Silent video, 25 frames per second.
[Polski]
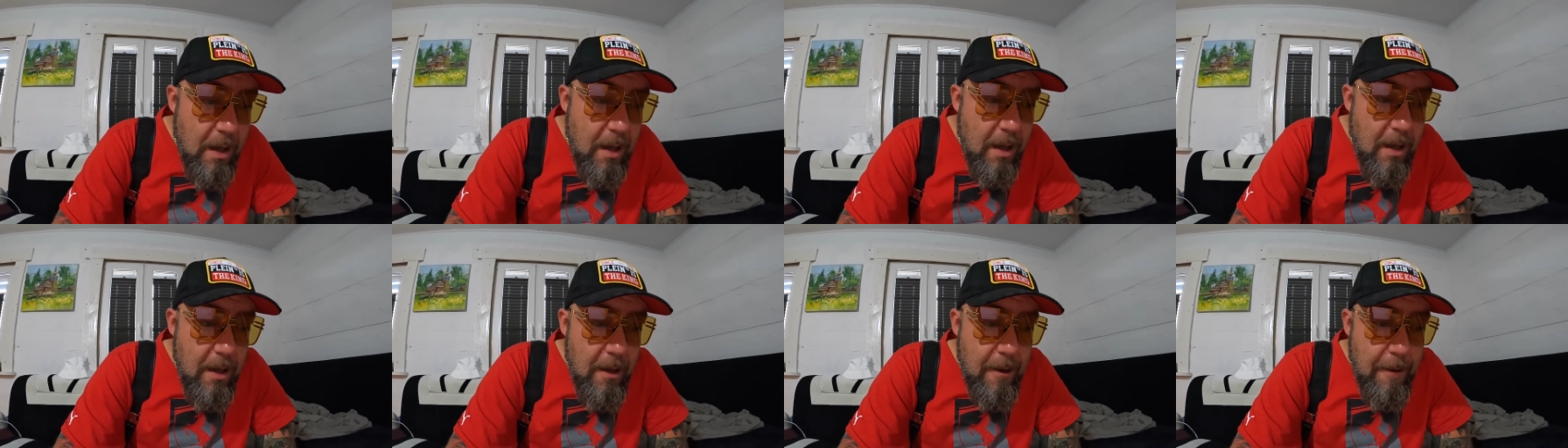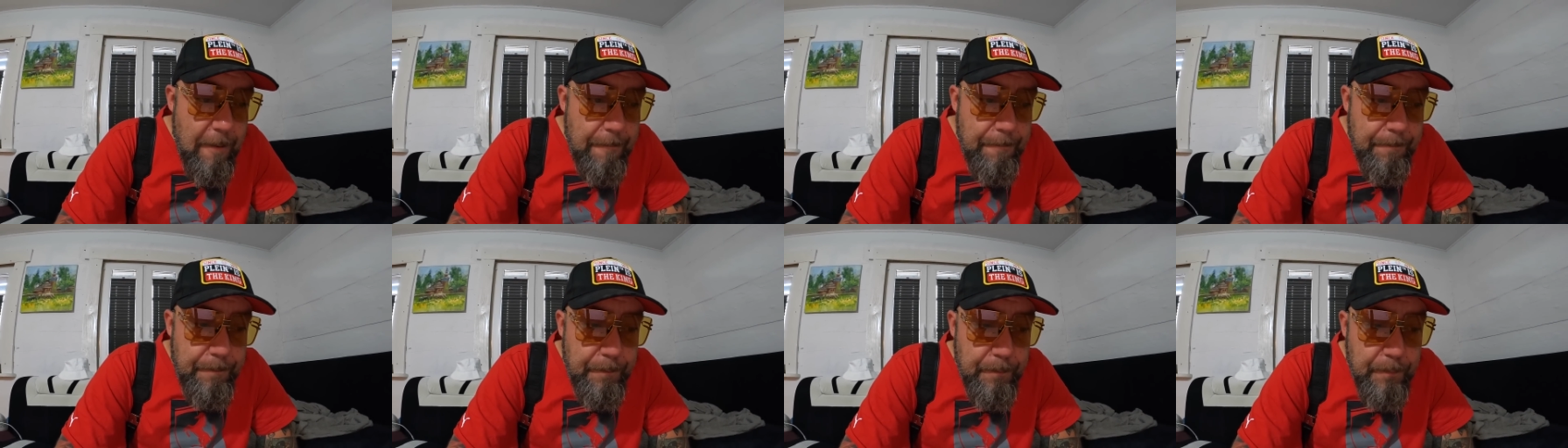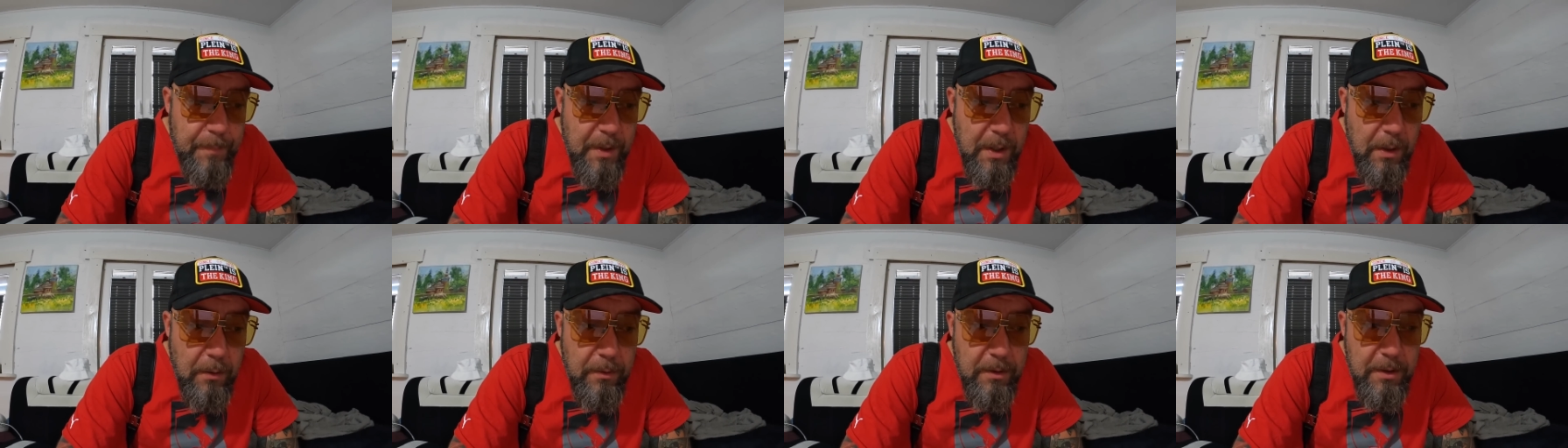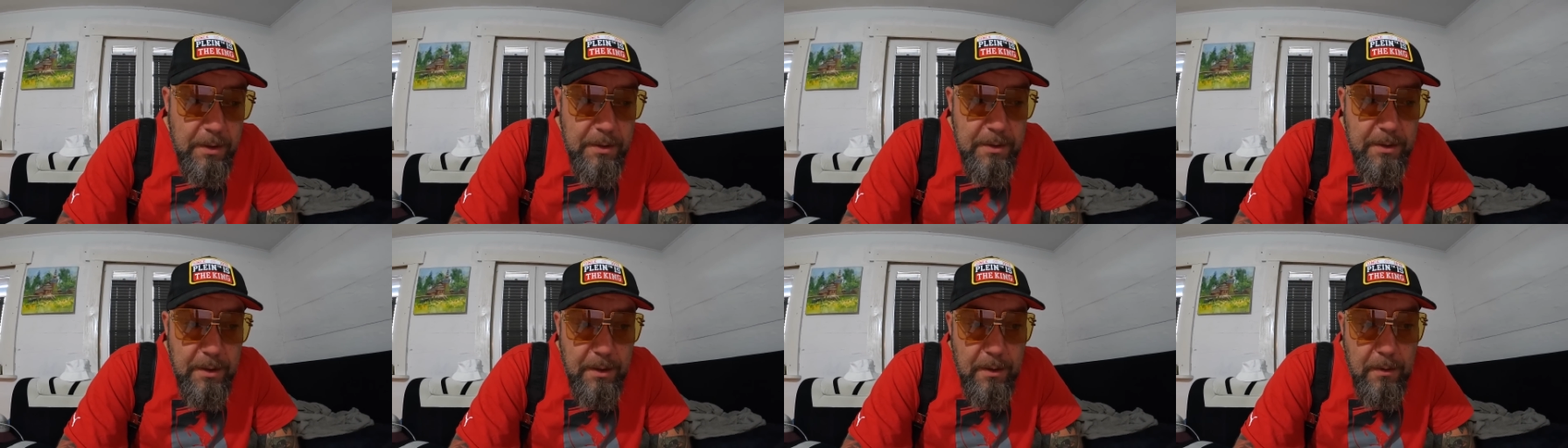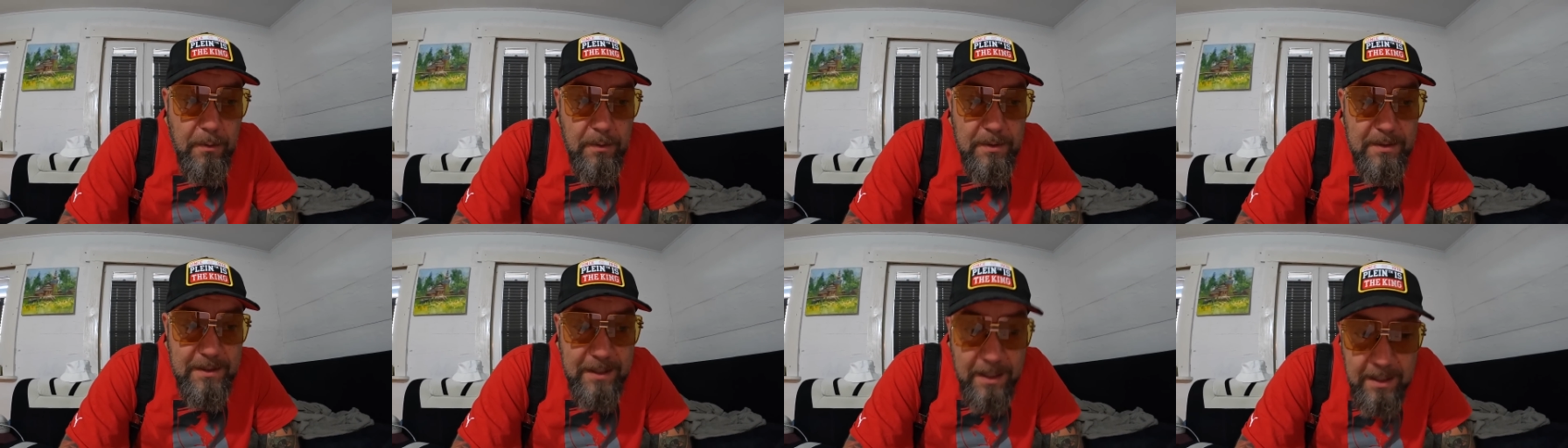um, piąty dzień
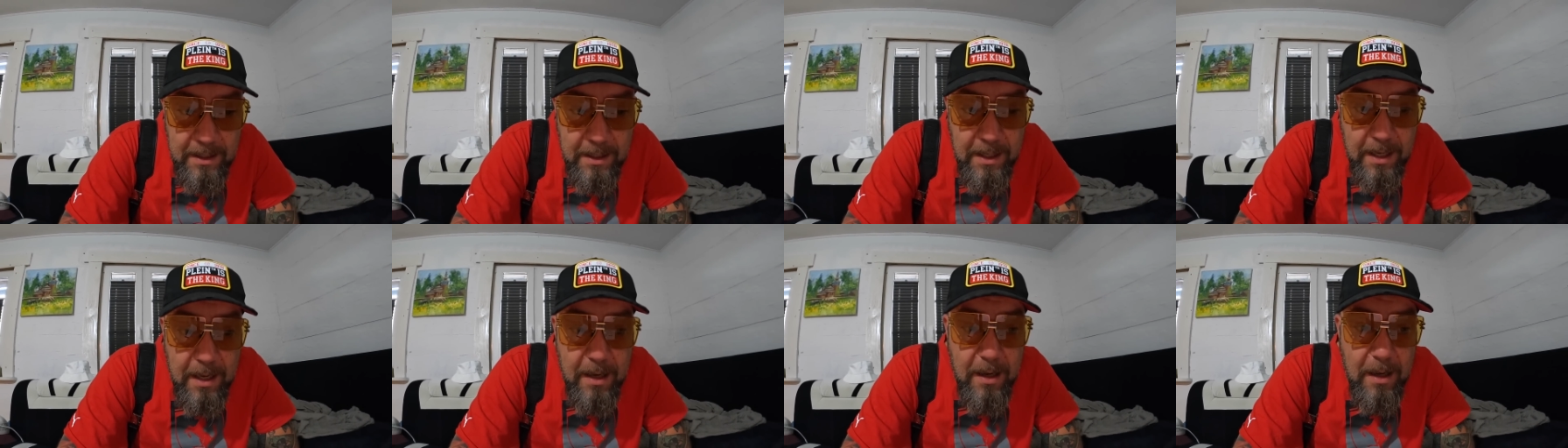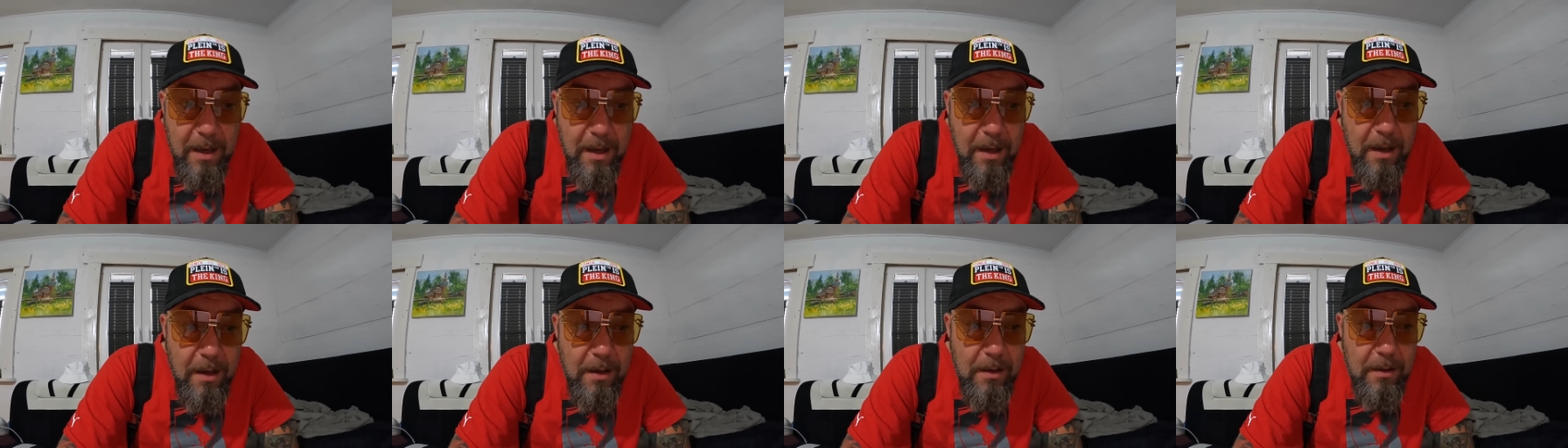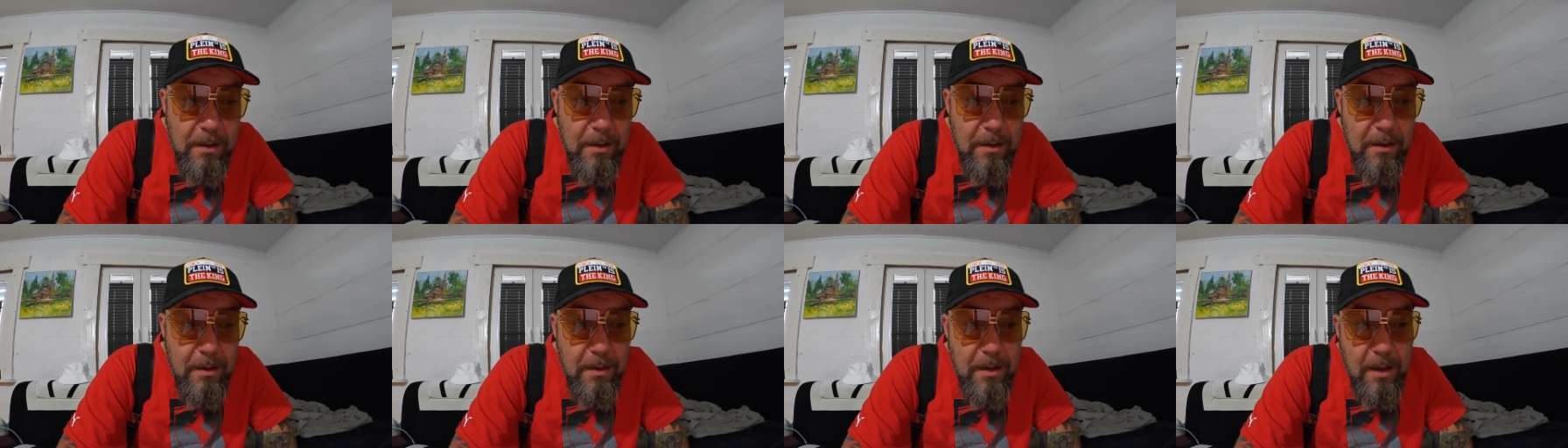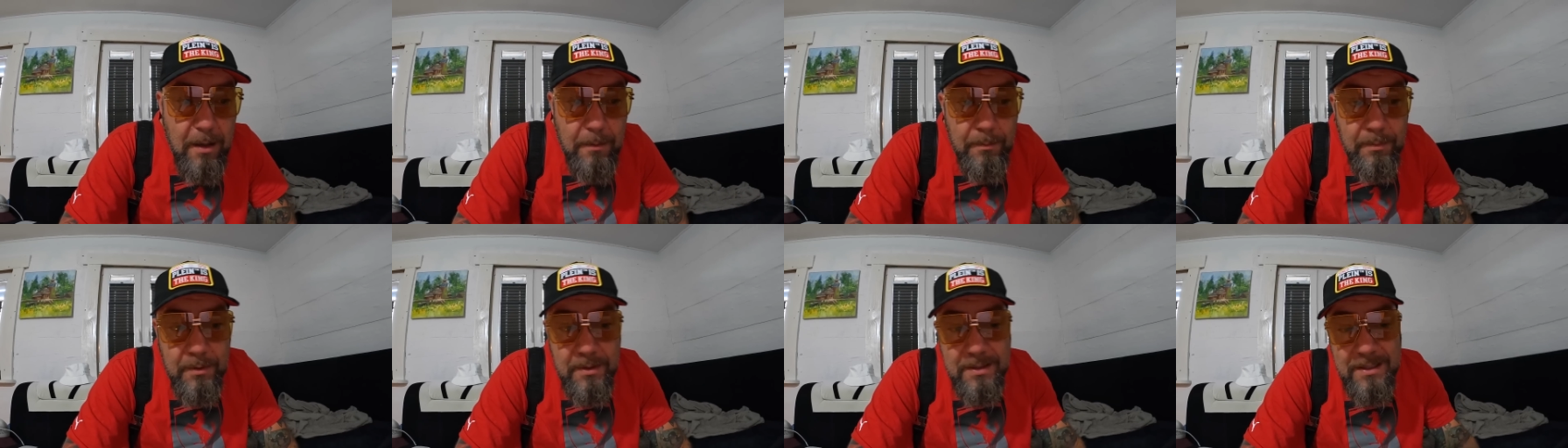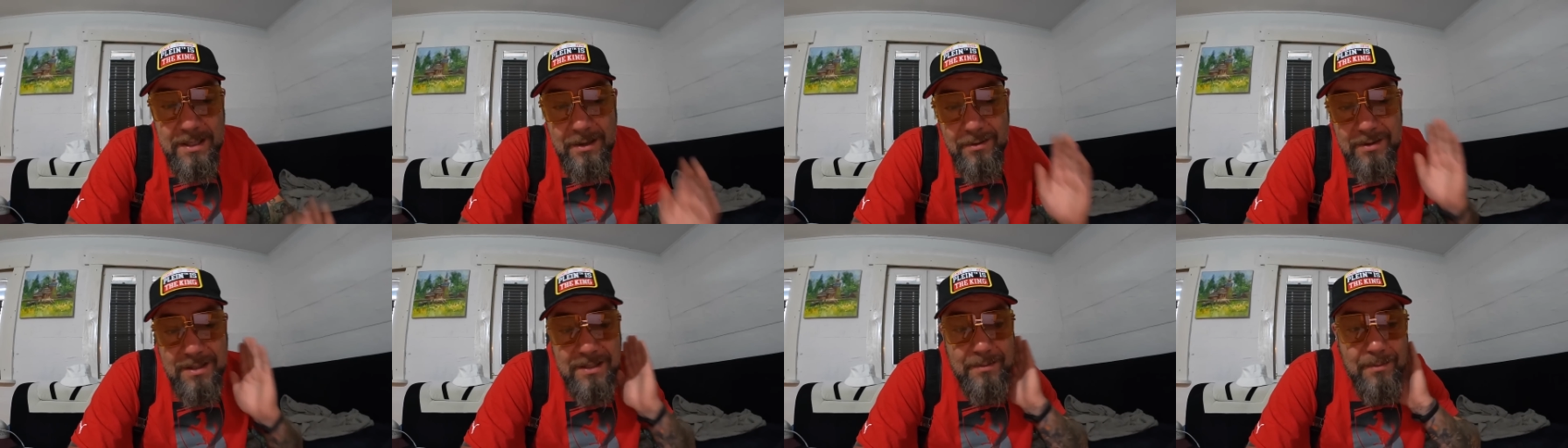chodzenia i jakby
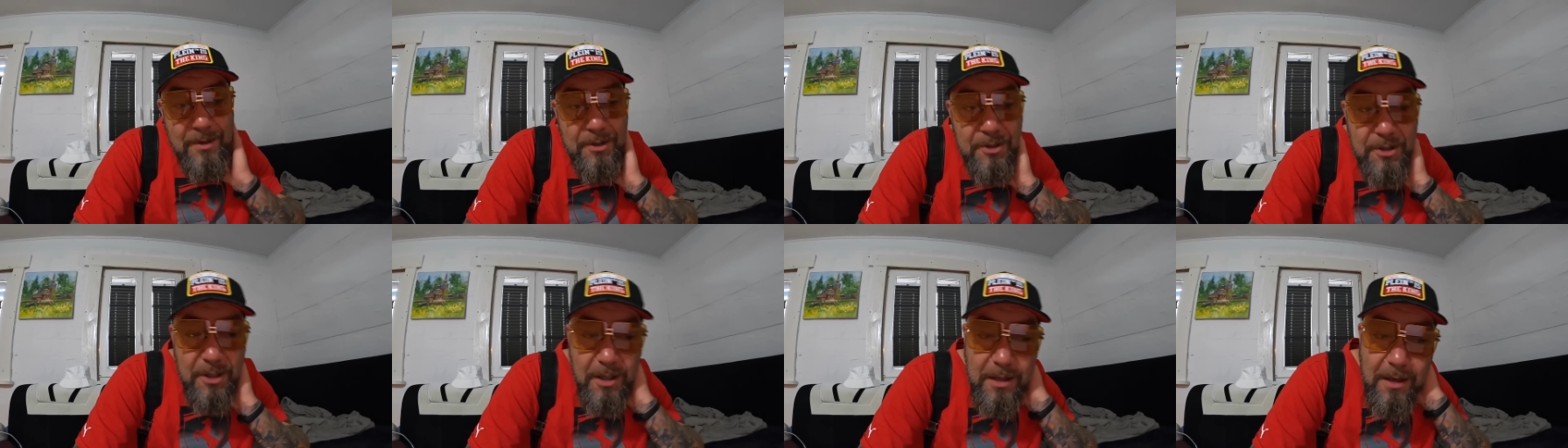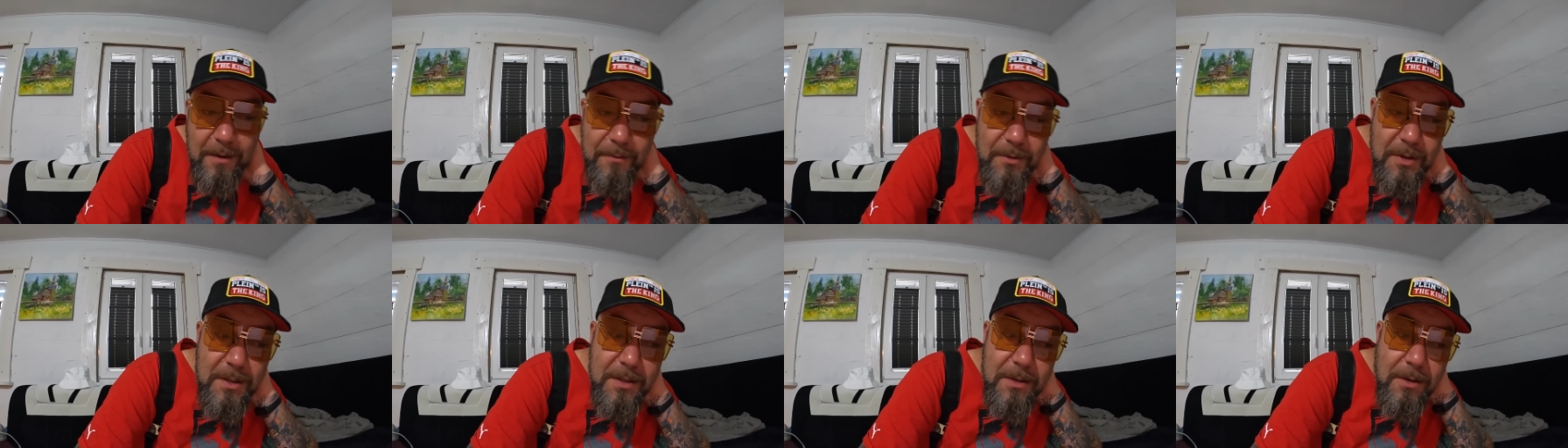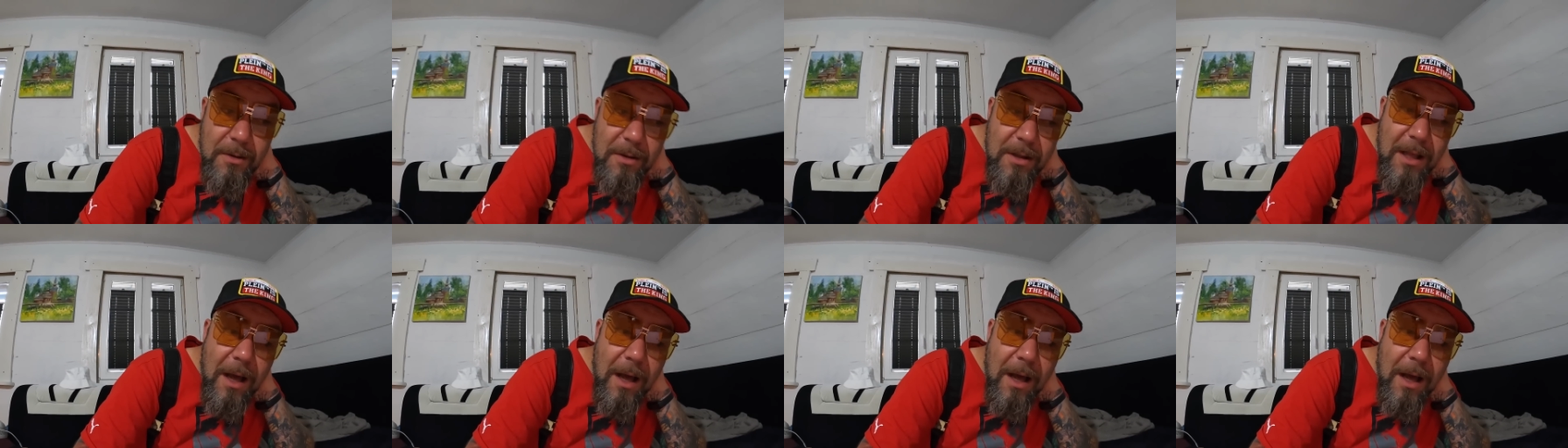całe zmęczenie i wszystko